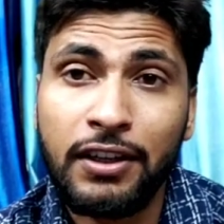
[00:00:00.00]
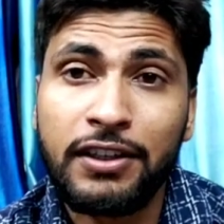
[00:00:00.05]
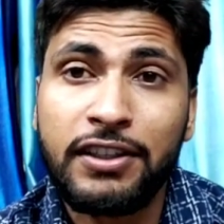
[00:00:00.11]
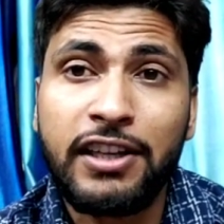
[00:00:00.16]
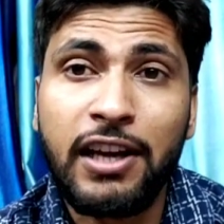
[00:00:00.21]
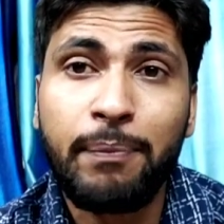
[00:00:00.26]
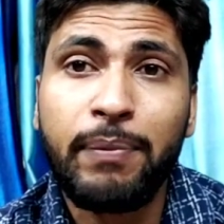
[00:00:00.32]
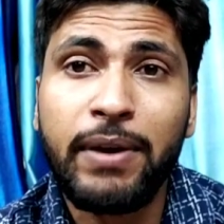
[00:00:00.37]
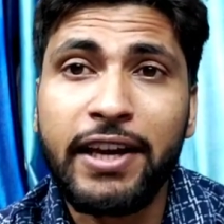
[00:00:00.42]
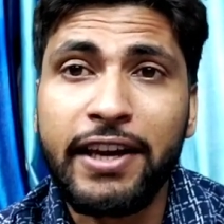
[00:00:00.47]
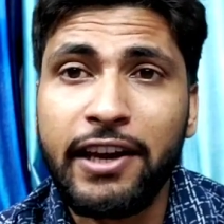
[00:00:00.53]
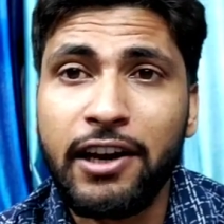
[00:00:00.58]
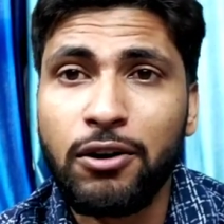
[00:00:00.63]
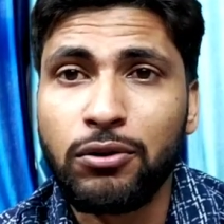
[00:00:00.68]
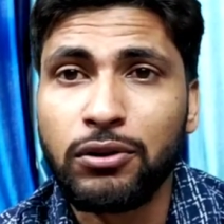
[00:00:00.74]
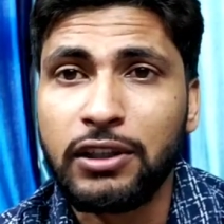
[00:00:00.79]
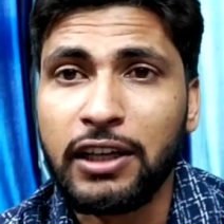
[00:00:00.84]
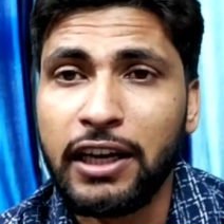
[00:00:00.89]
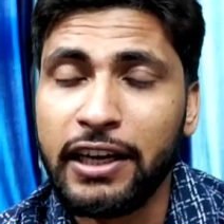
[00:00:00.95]
जब भी क्या
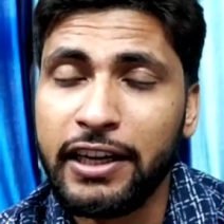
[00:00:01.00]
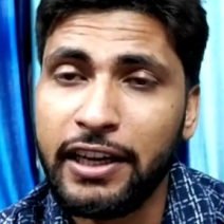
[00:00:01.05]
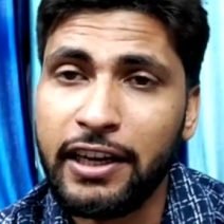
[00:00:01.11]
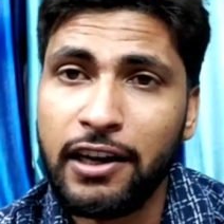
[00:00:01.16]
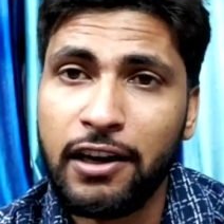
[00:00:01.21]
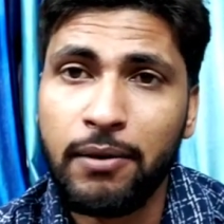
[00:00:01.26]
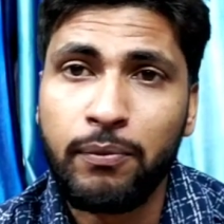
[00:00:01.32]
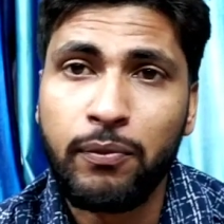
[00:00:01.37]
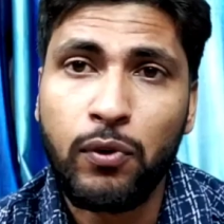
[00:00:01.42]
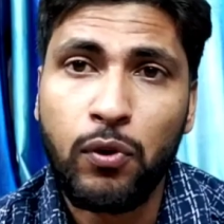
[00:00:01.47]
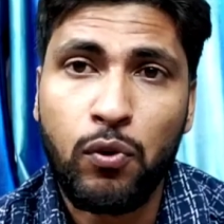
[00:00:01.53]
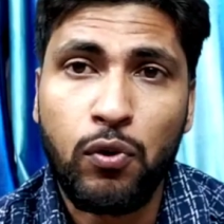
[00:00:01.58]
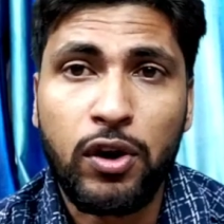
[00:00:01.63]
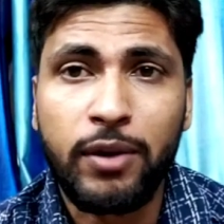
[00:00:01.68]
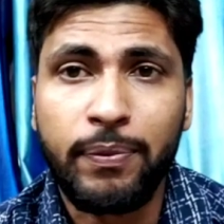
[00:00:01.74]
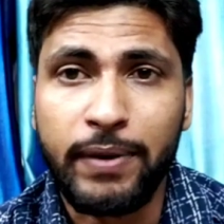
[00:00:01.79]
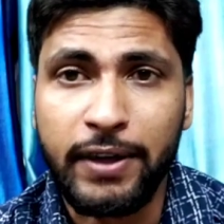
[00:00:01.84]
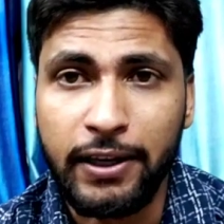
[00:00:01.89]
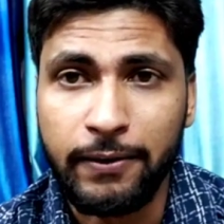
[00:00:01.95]
होता है कि हम
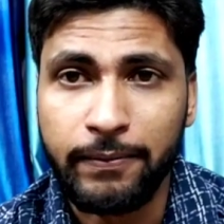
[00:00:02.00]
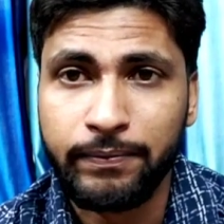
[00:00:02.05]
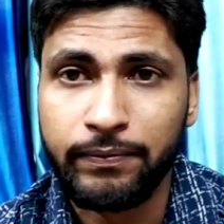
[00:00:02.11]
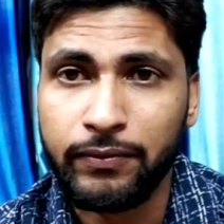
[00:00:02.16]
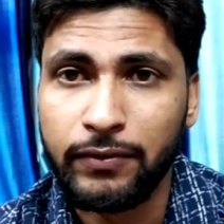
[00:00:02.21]
कोई भी